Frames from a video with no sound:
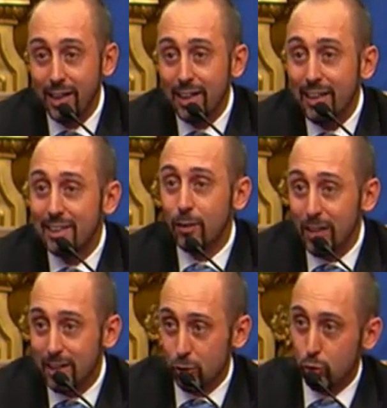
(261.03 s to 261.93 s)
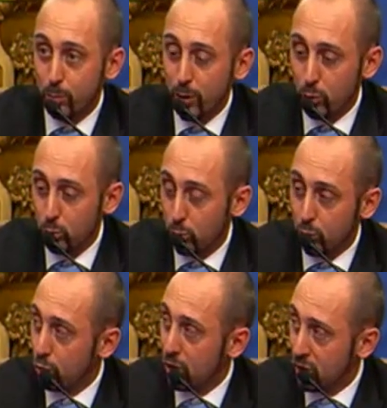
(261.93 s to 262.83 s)
i servizi soprattutto
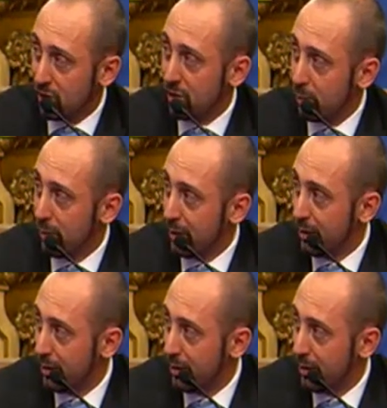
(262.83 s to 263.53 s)
non sono accessibili.